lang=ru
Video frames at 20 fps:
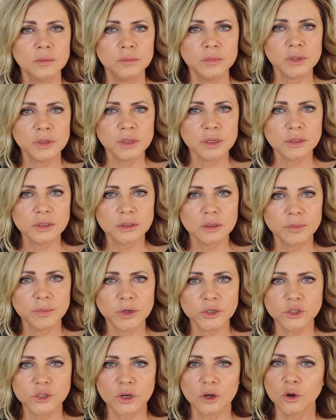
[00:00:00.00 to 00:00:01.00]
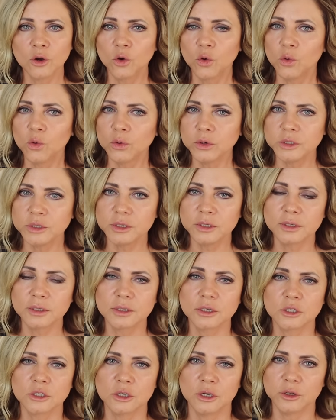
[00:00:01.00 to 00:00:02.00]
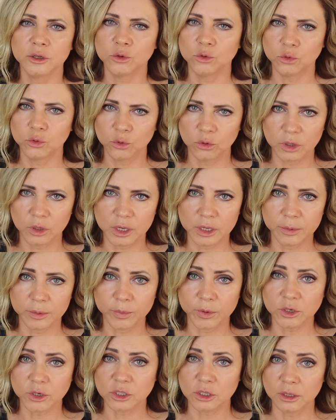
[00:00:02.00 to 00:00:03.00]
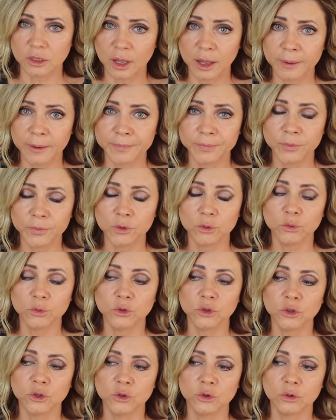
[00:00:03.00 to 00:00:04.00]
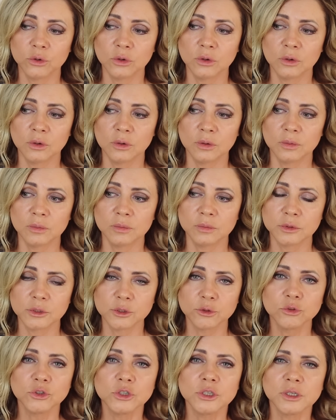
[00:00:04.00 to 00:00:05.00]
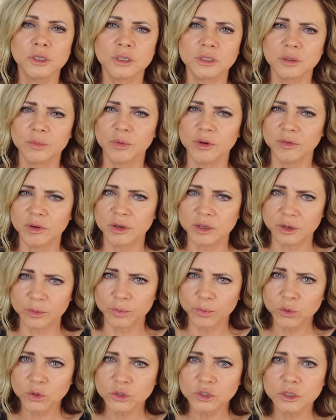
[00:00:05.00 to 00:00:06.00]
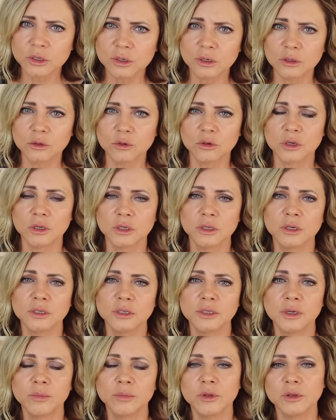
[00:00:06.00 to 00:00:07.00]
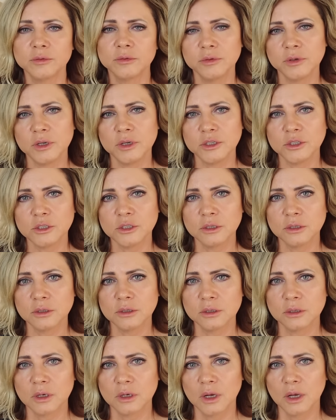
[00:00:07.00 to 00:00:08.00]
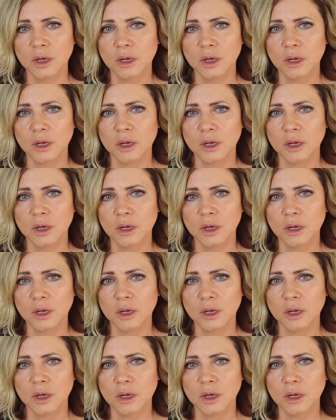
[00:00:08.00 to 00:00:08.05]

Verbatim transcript: Милая собачка Коди, к сожалению, долго не прожила. У нее случилось заболевание почек, которое нельзя было вылечить.